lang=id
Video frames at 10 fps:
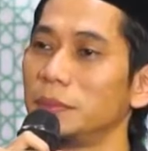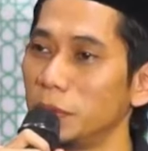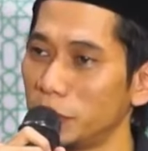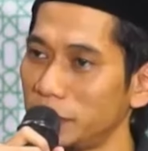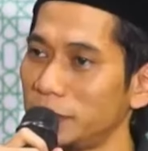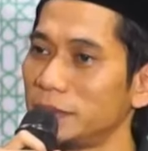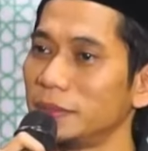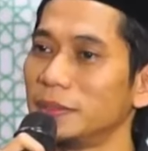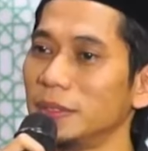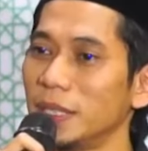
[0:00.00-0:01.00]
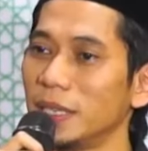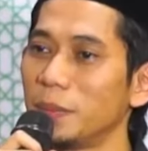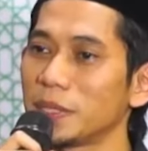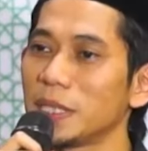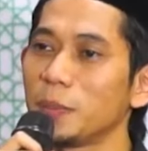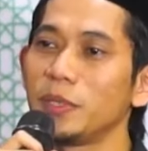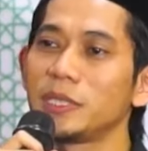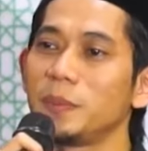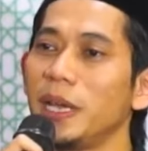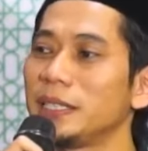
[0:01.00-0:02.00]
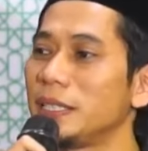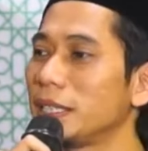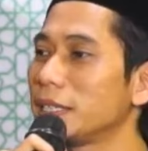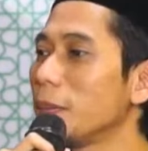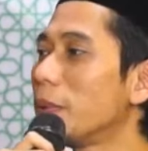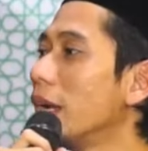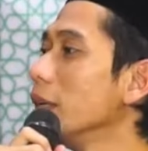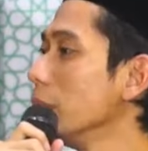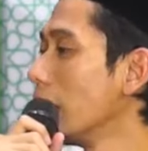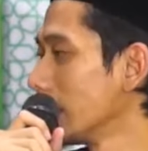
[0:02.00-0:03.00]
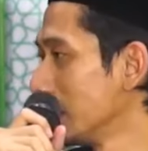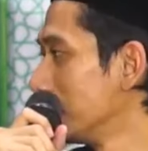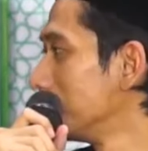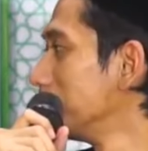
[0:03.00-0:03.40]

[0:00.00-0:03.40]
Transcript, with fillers: Bu, ya, meskipun di sebelah istri saya saya berani bilang itu.